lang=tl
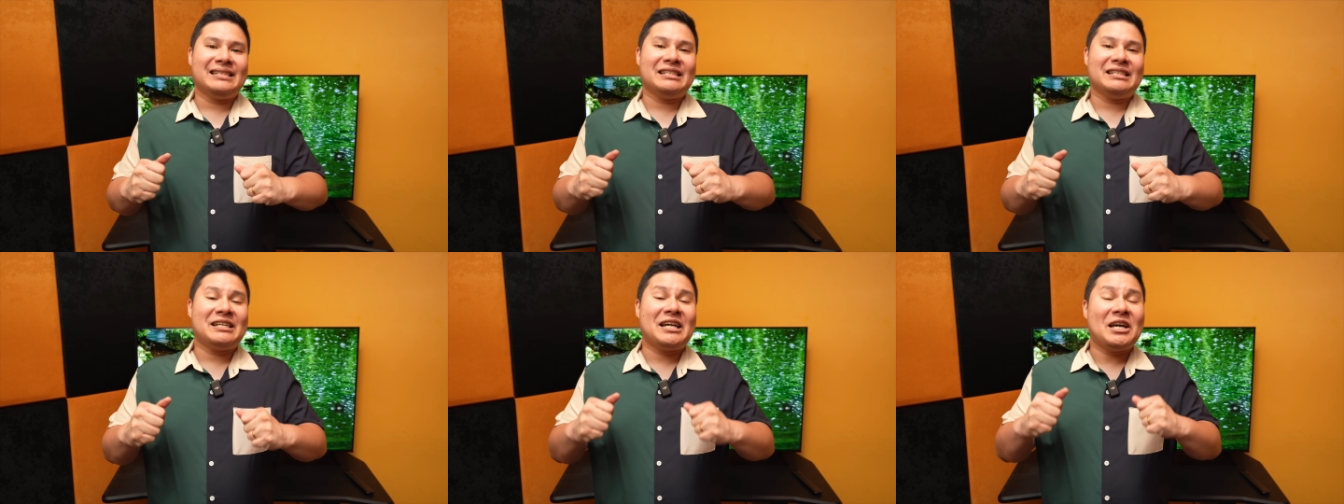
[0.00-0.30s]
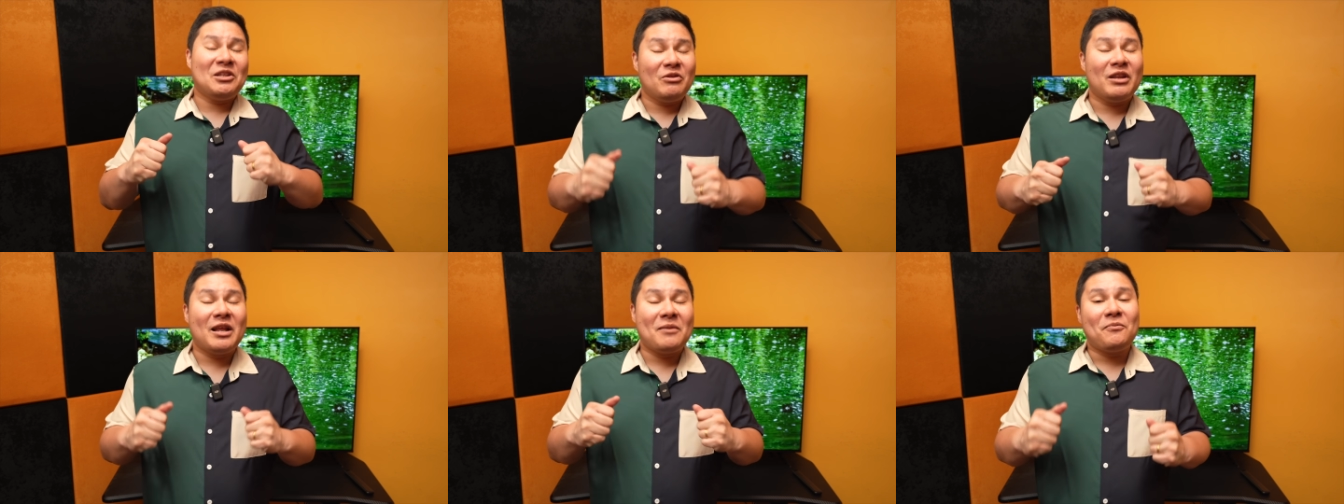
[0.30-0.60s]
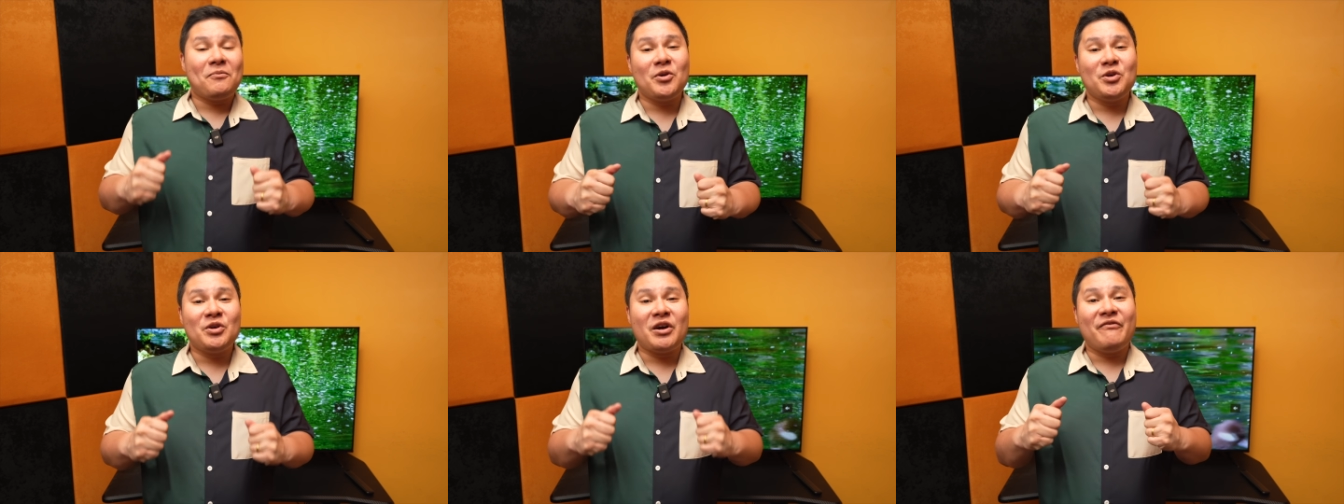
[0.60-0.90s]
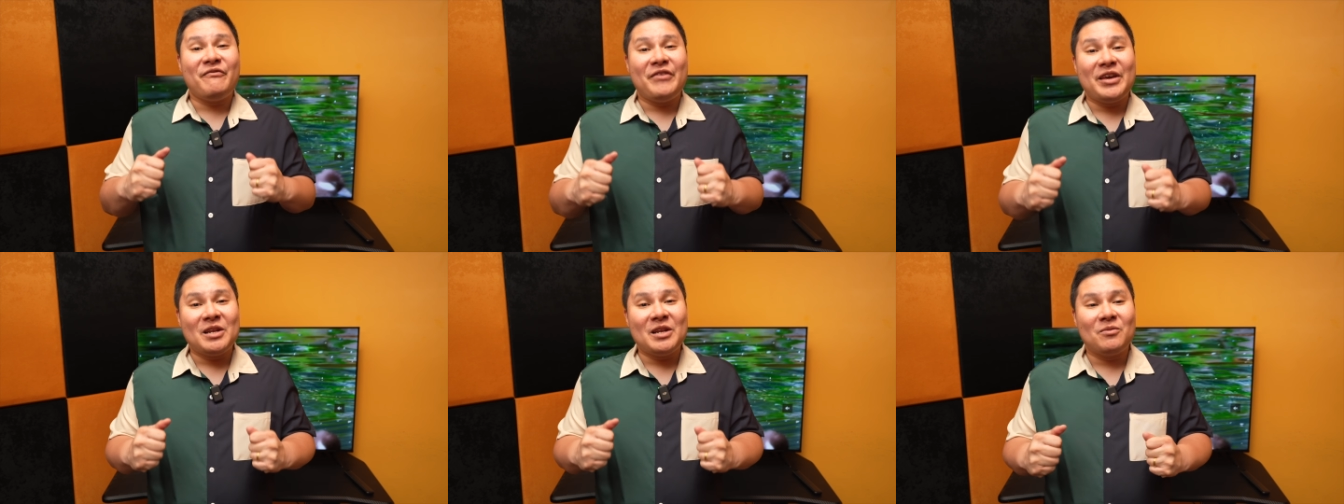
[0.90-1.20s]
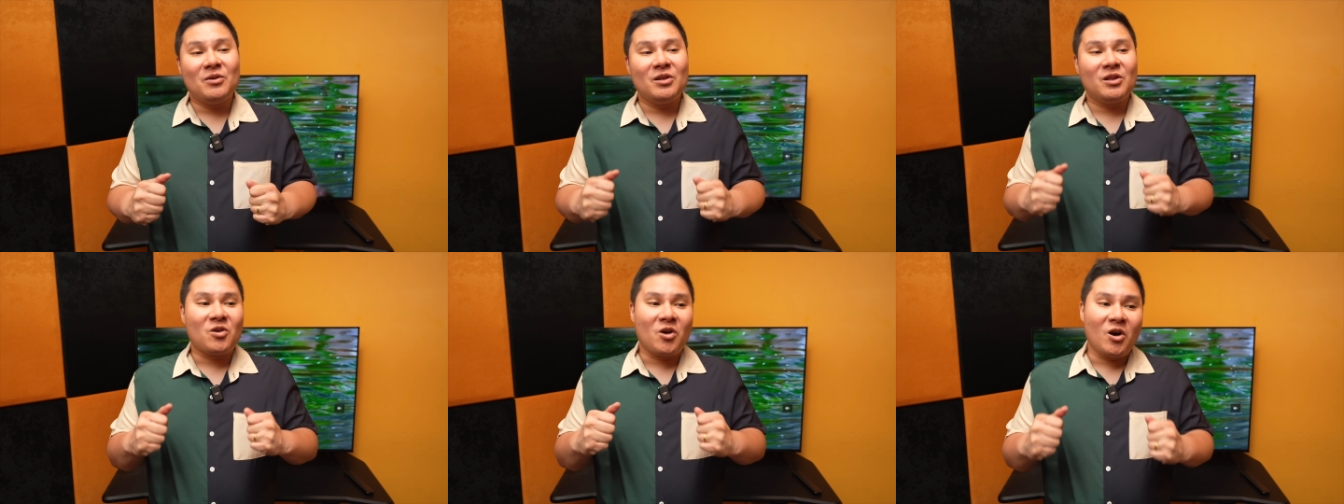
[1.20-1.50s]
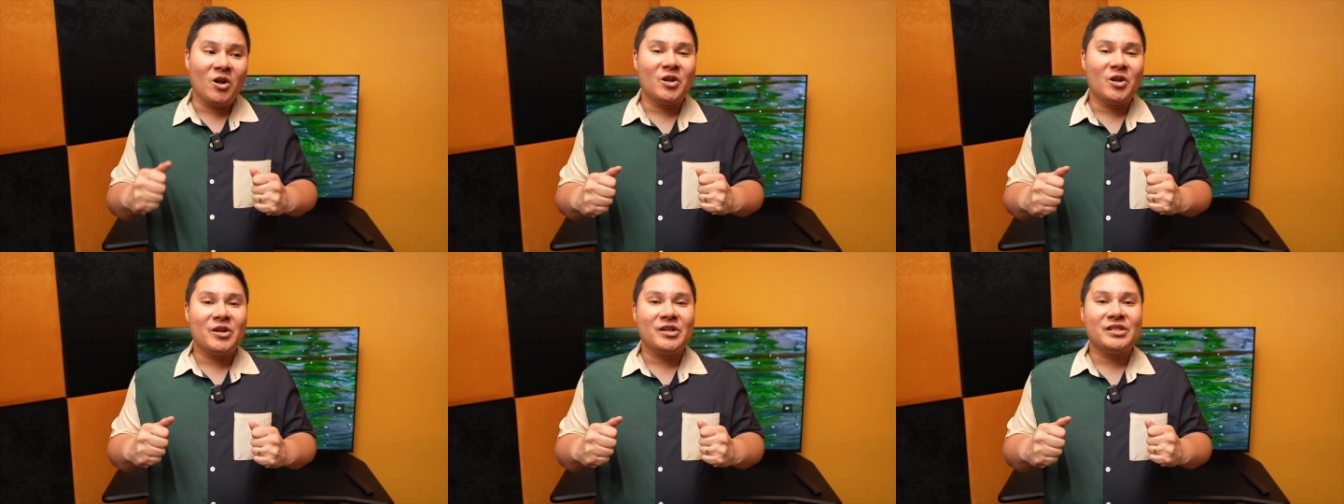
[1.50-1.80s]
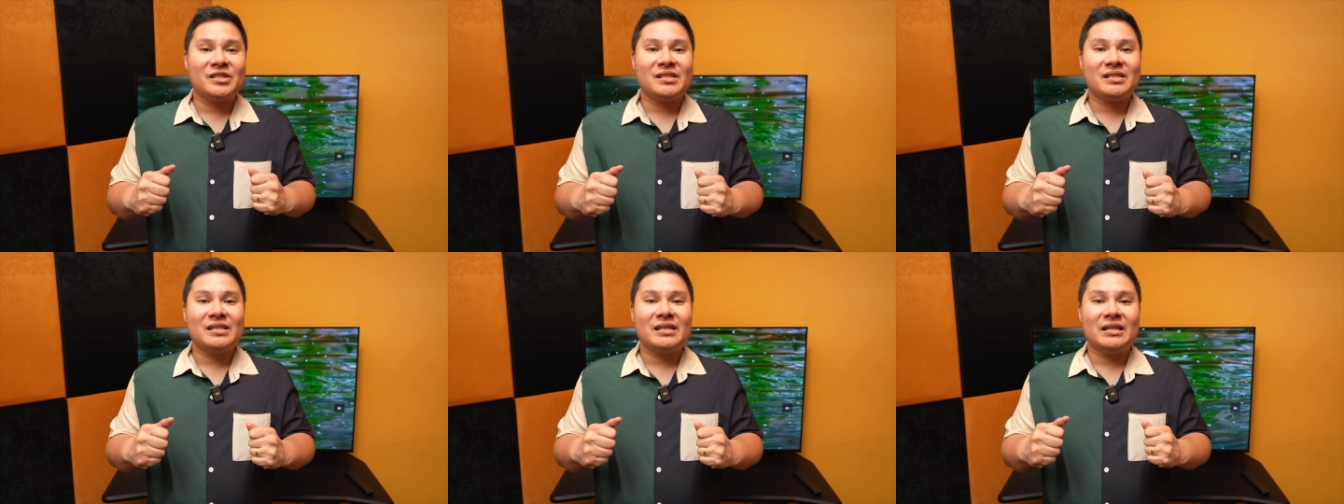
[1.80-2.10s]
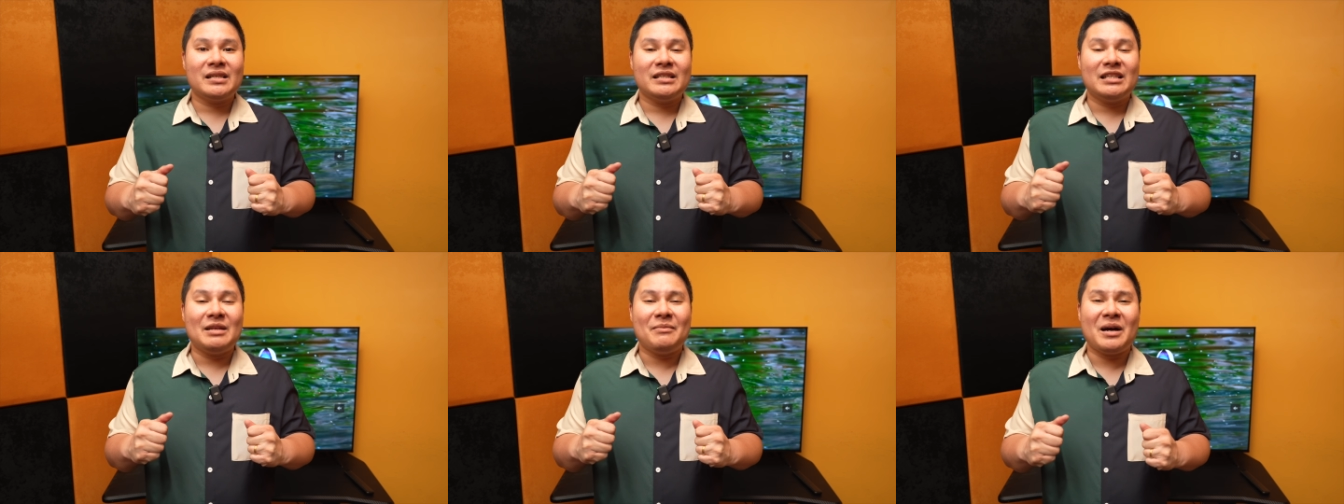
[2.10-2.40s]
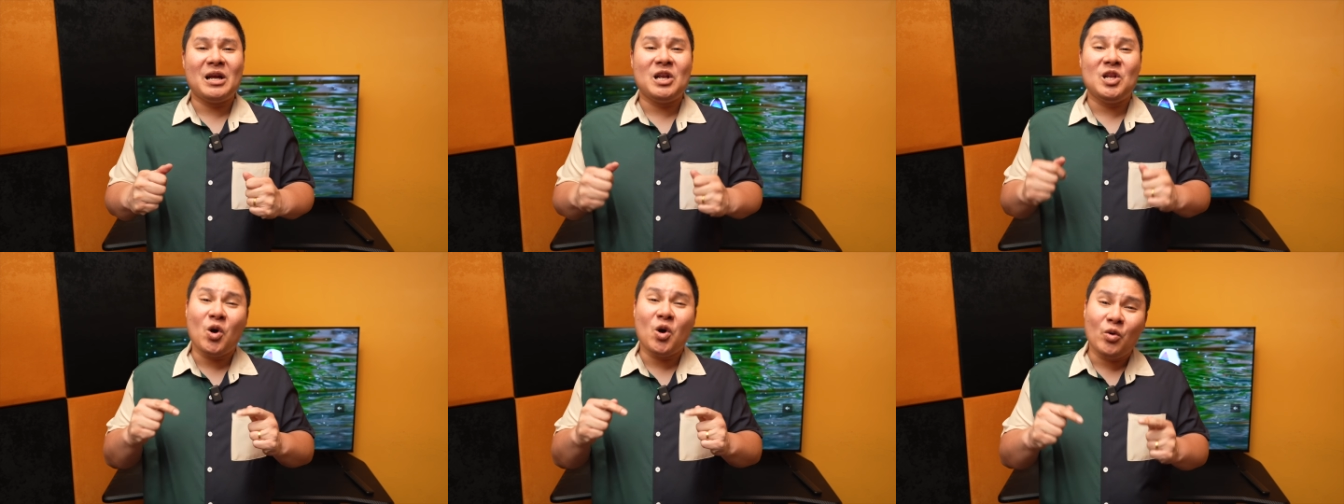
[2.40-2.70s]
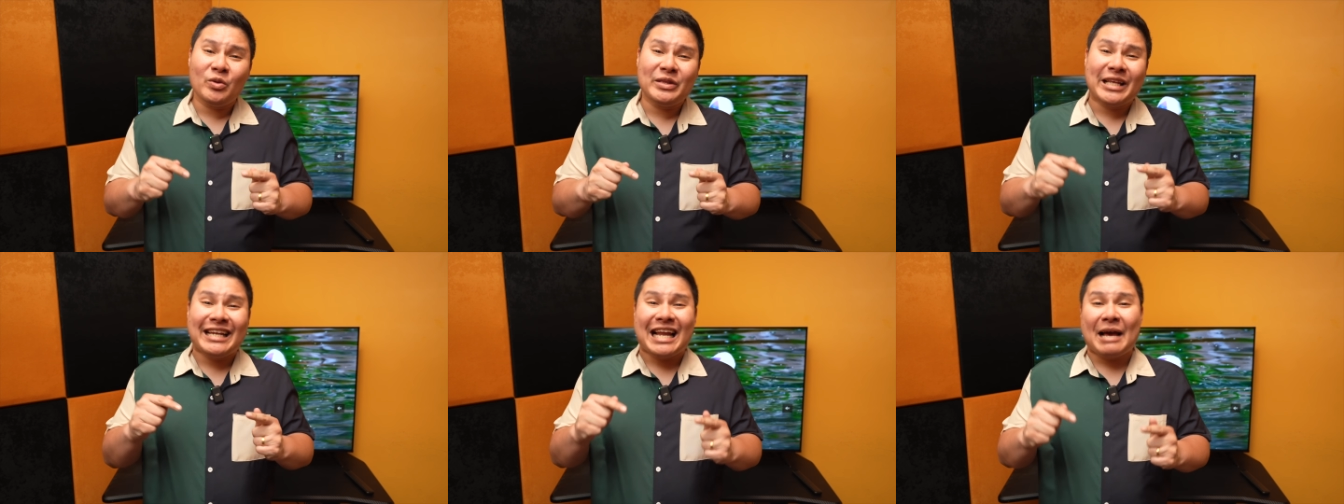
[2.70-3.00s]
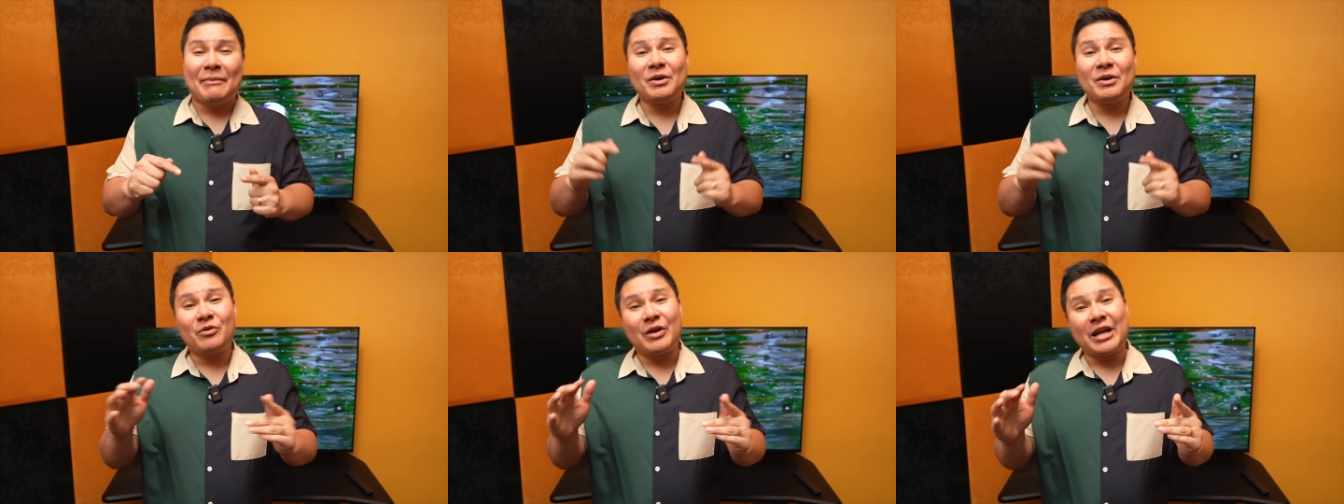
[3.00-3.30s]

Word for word: ganun lang po yung available colors ng mga low dynamic